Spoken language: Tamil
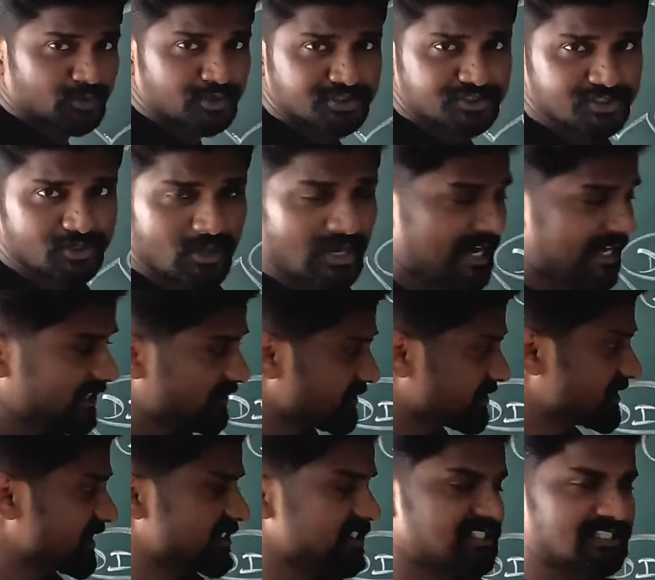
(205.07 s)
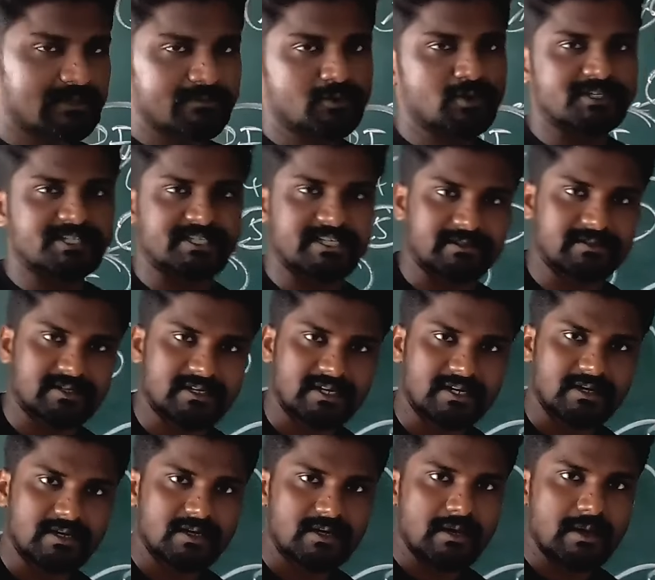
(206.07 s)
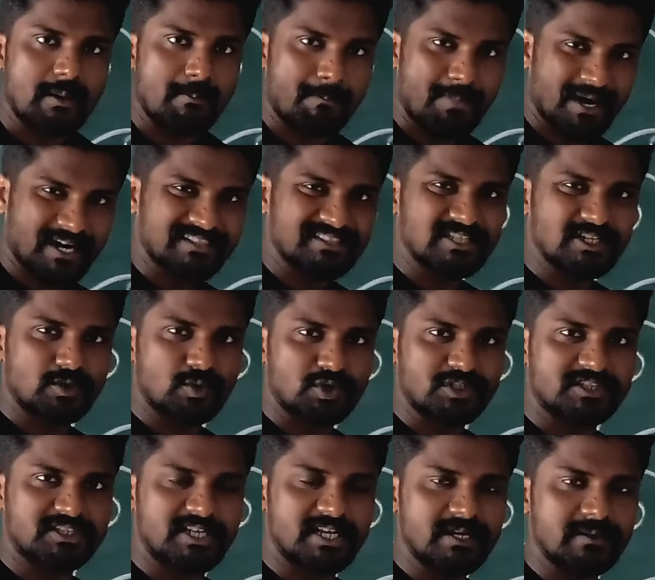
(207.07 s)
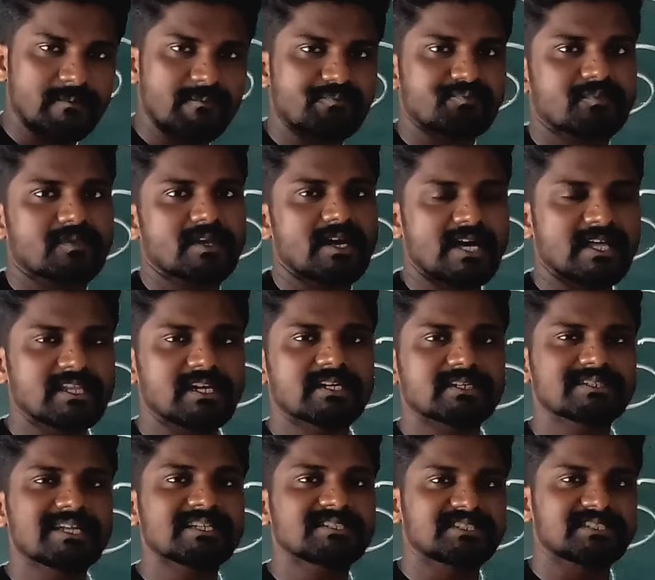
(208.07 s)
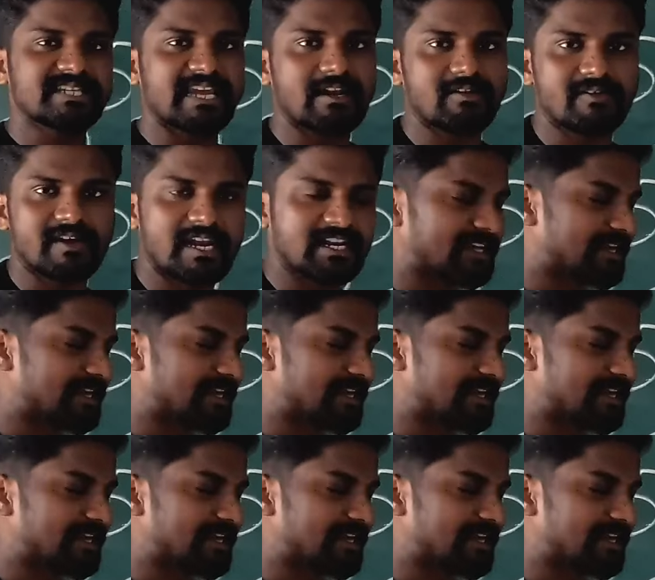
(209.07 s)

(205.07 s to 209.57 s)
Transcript: புரிஞ்சுக்கணும் அதை வச்சு அஞ்சு சப் கொஸ்டின் படத்தை கொடுத்து அதிலிருந்து அஞ்சு கேள்விகள்